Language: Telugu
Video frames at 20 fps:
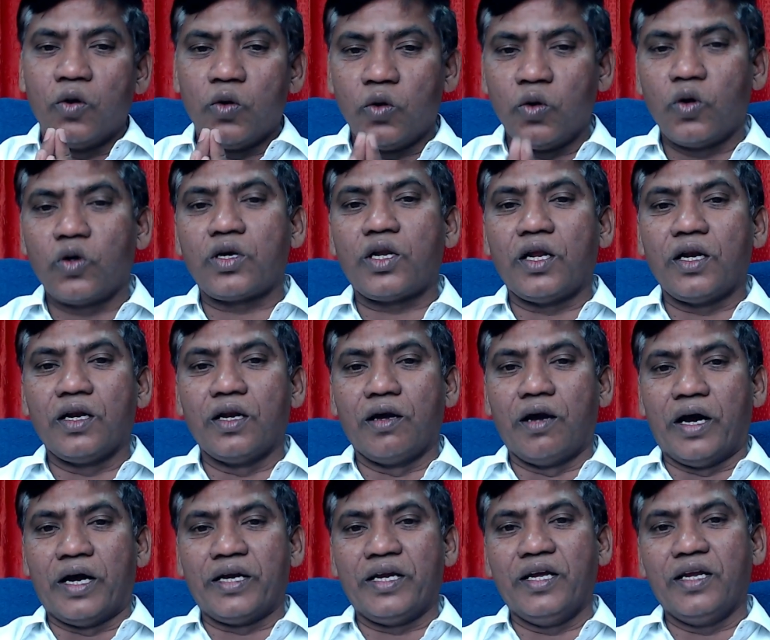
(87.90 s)
హోటల్
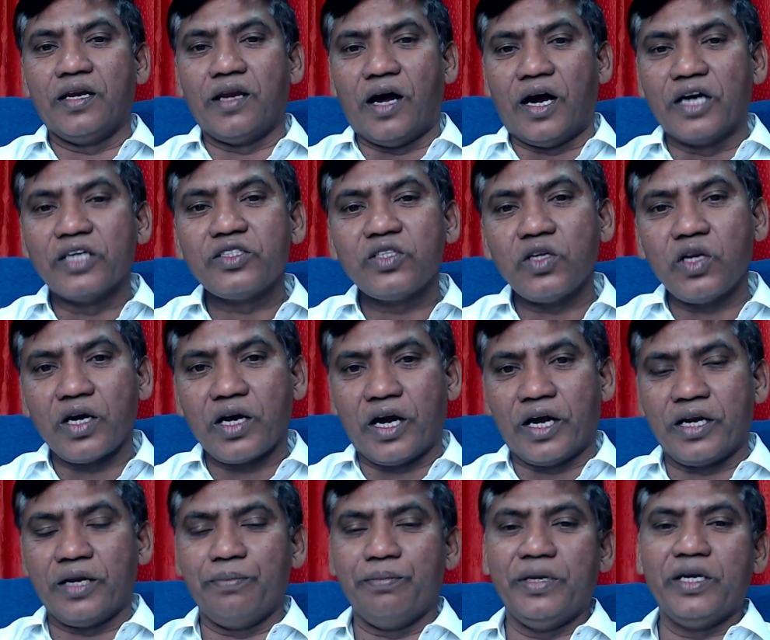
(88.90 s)
కానీ లాడ్జ్లో
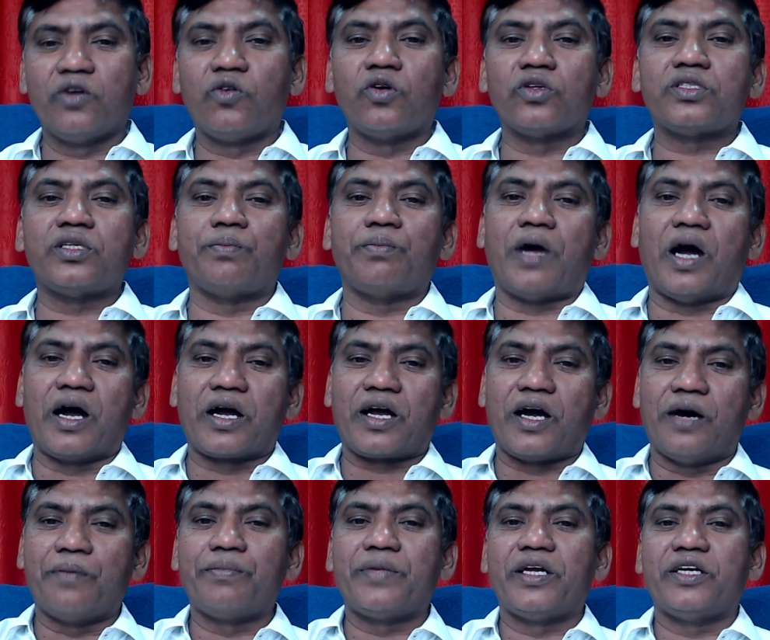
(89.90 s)
కానీ మీకోసం
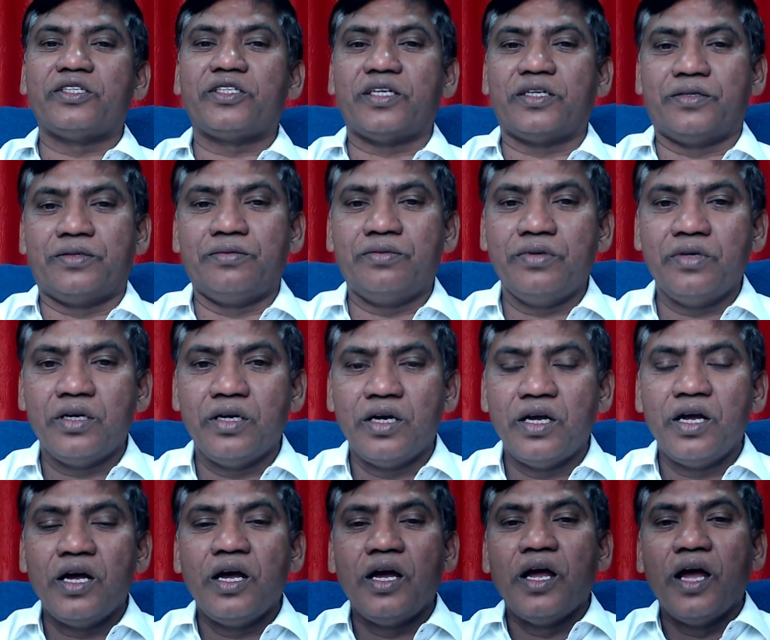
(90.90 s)
అకామిడేషన్
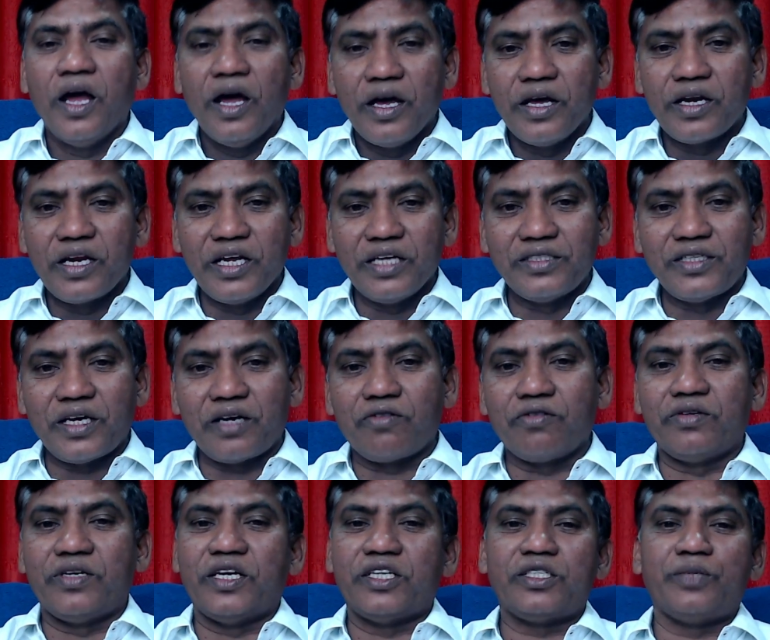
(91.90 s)
రిజర్వ్
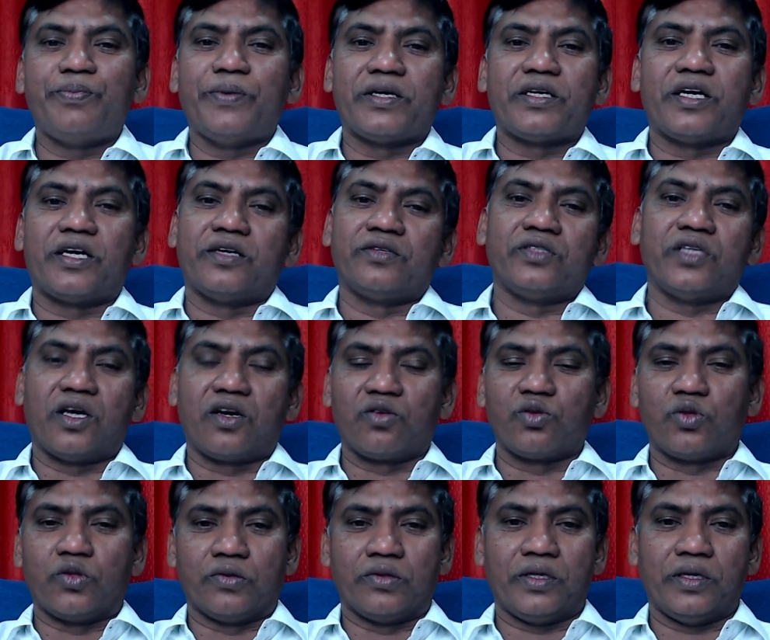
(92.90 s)
చేసి పెట్టడం
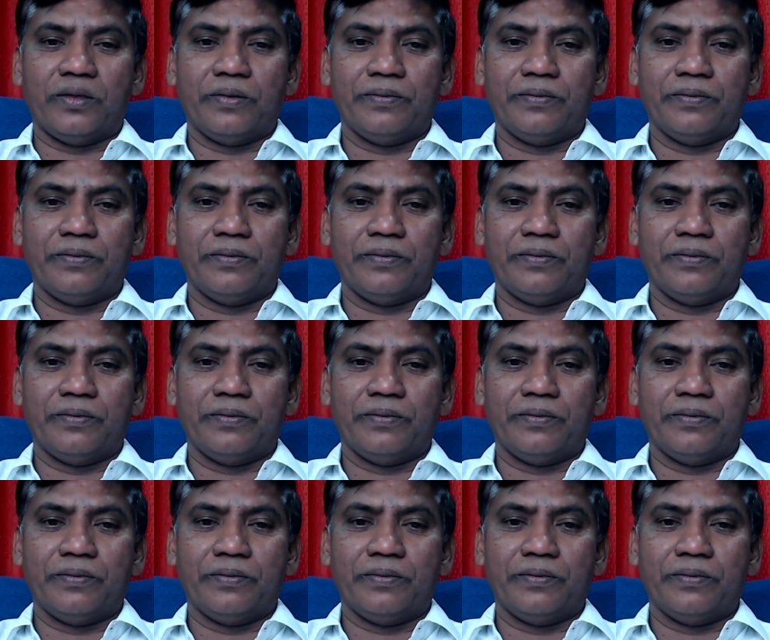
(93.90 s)
జరుగుతుంది